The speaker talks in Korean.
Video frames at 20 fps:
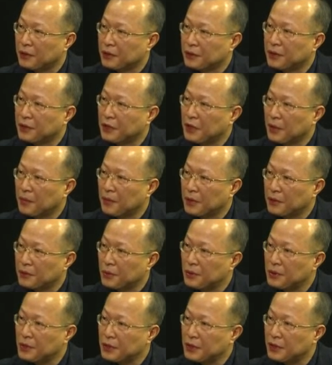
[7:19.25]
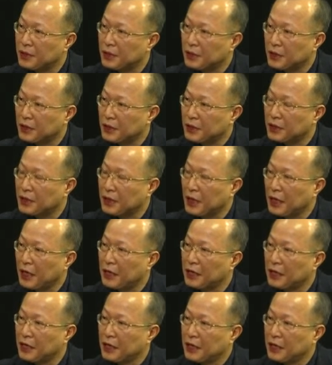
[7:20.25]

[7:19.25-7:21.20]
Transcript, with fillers: 성인에 비해서 훨씬 더 크게